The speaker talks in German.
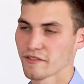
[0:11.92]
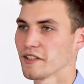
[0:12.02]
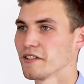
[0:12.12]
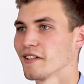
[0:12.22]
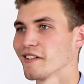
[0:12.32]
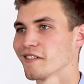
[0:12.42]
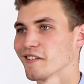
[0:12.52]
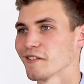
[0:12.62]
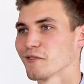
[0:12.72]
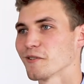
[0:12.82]
Affinität
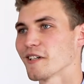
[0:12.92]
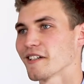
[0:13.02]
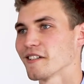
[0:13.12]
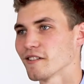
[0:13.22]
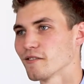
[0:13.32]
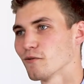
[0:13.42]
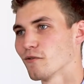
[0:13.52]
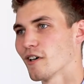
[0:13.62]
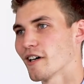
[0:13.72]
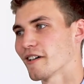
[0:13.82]
äh, zur Technik
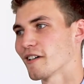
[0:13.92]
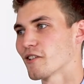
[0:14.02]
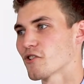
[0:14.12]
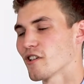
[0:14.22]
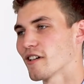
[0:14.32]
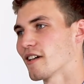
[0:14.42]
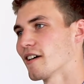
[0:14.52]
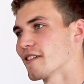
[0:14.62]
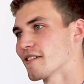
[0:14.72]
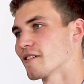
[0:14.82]
war eigentlich schnell
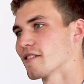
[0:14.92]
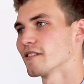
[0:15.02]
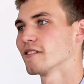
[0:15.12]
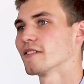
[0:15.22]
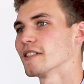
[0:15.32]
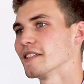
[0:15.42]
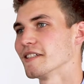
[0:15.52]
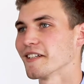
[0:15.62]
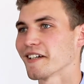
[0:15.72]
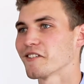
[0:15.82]
klar, dass es irgendwann in
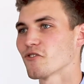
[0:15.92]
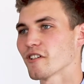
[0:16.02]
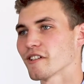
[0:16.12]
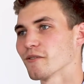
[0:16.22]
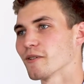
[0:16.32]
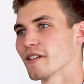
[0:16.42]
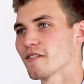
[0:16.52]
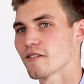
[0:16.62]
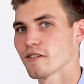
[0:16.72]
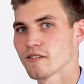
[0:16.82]
die technische Richtung
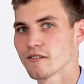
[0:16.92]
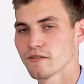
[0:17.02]
gehen soll.